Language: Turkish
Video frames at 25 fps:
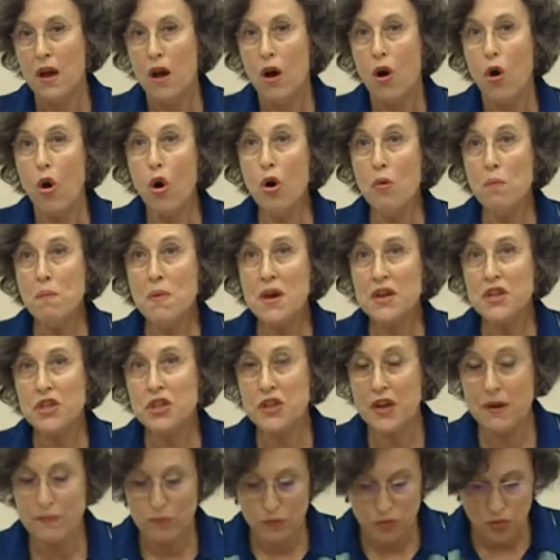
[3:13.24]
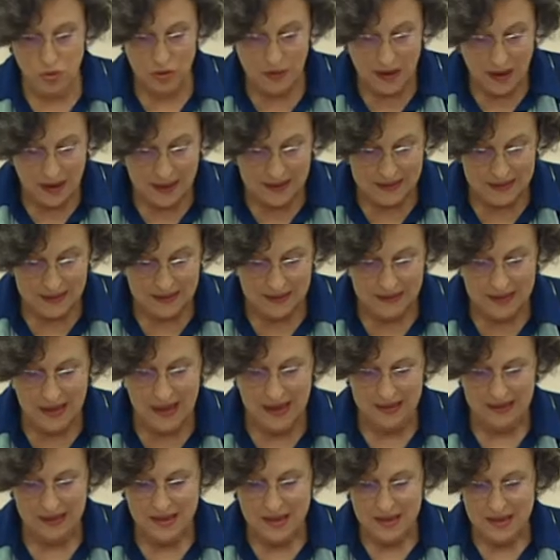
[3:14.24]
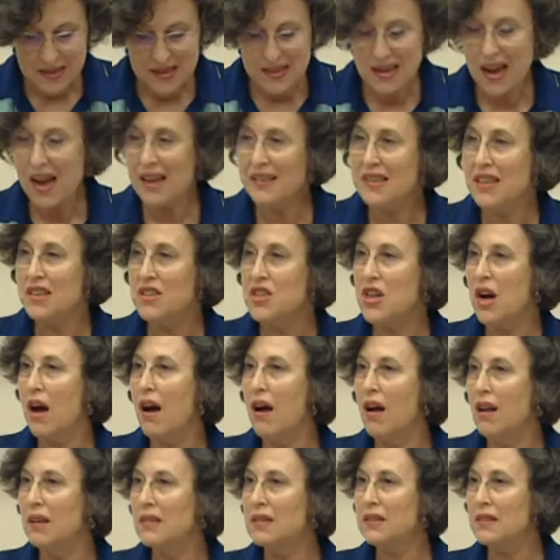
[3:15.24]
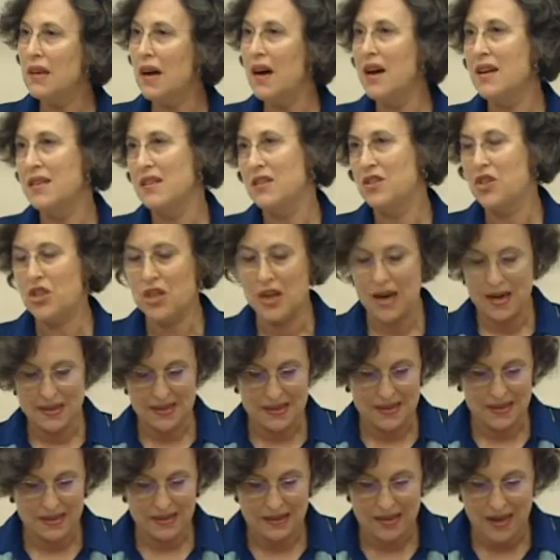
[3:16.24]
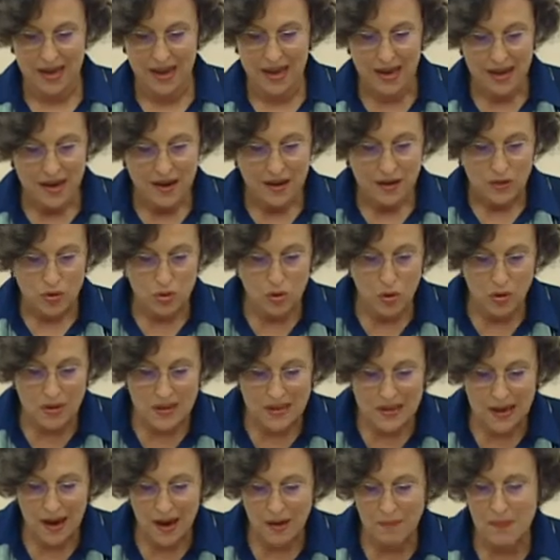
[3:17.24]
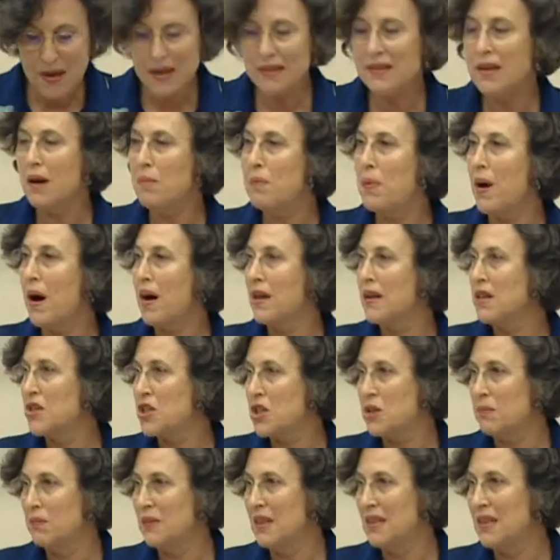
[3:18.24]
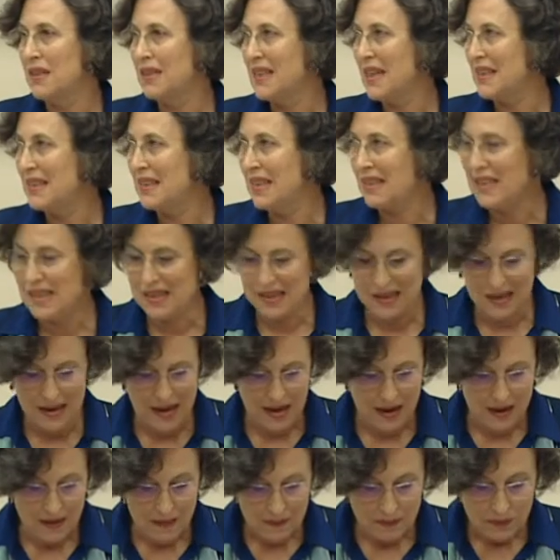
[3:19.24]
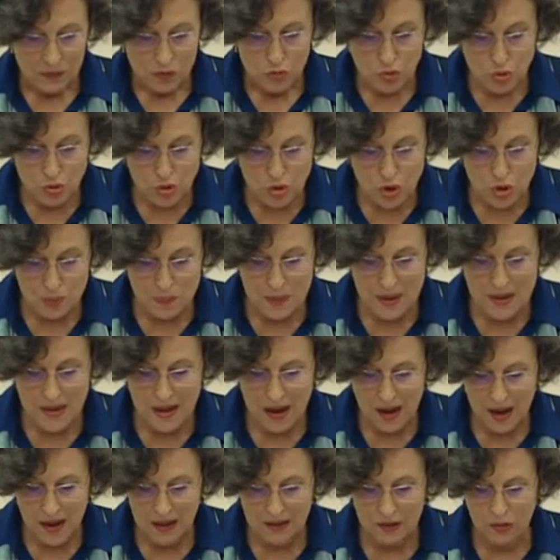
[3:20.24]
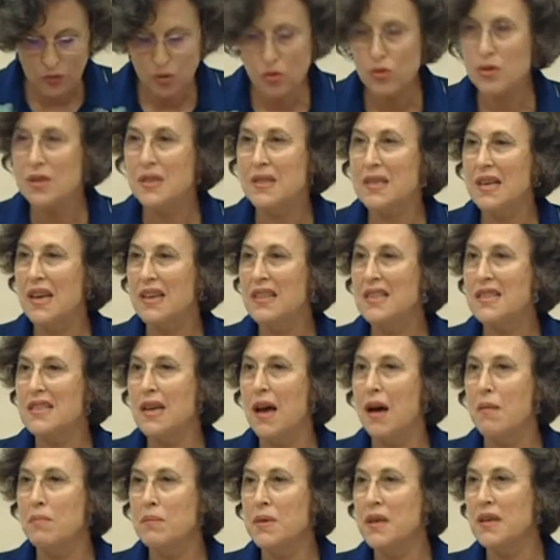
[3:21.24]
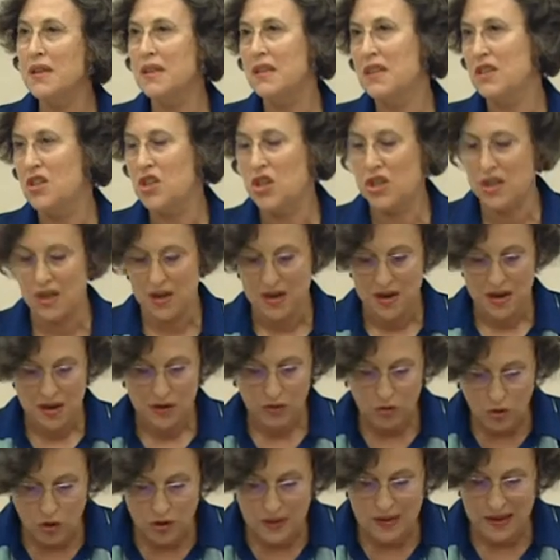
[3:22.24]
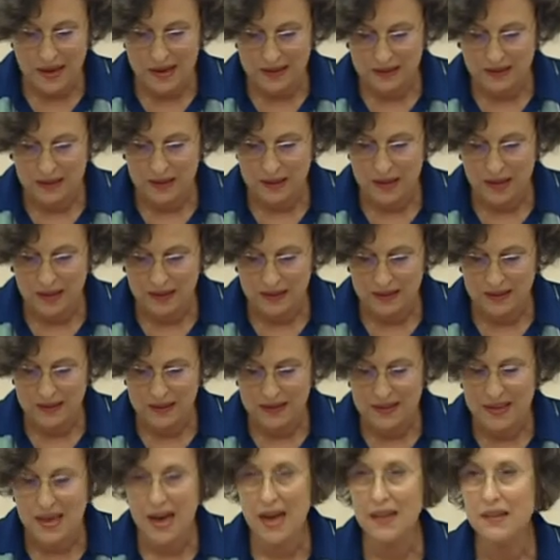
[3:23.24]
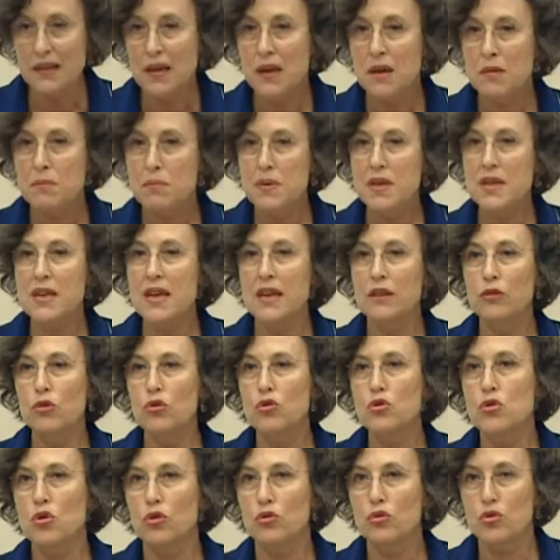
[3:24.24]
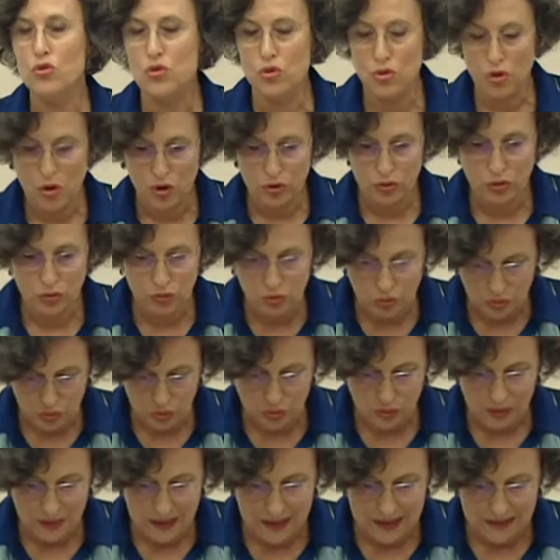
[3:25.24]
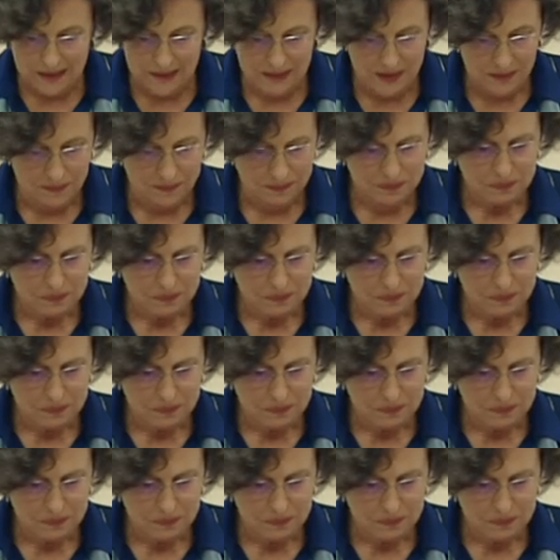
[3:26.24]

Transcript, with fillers: 15 Temmuz'un ardından sadece 6 ay içerisinde sosyal medya paylaşımları nedeniyle 3681 kişi gözaltına alınırken 1734'ü tutuklandı.